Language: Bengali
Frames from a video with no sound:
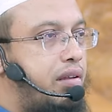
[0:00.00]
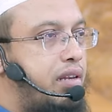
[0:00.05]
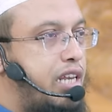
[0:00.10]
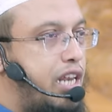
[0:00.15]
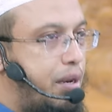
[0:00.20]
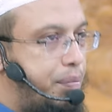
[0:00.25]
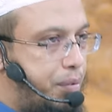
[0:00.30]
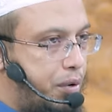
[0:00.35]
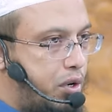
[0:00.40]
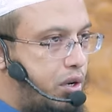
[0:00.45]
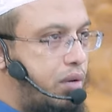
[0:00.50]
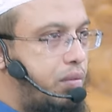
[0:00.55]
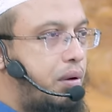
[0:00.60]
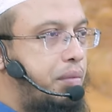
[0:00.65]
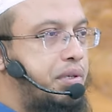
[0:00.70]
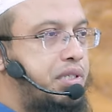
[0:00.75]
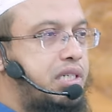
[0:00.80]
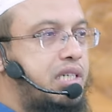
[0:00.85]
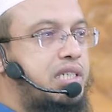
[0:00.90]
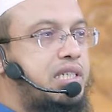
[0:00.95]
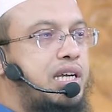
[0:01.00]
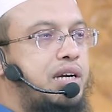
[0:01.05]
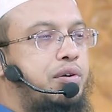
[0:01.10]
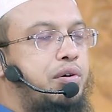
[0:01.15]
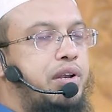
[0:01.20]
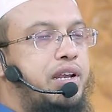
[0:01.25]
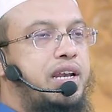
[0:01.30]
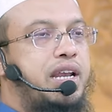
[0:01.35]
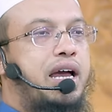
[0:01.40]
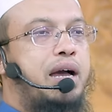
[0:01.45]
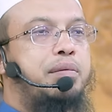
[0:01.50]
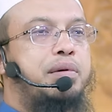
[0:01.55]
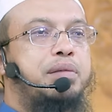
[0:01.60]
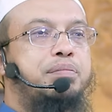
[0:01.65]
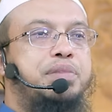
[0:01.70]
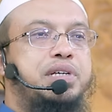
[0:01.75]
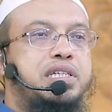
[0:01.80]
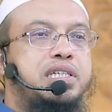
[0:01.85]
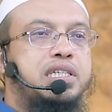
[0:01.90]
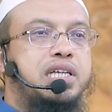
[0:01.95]
নিরপেক্ষভাবে চেষ্টা করেন আমার
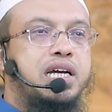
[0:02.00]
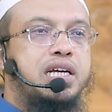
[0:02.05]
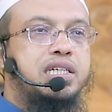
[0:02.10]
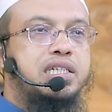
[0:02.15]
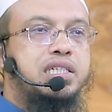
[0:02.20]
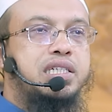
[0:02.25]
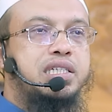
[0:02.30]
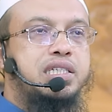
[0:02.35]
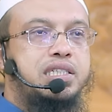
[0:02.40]
বিশ্বাস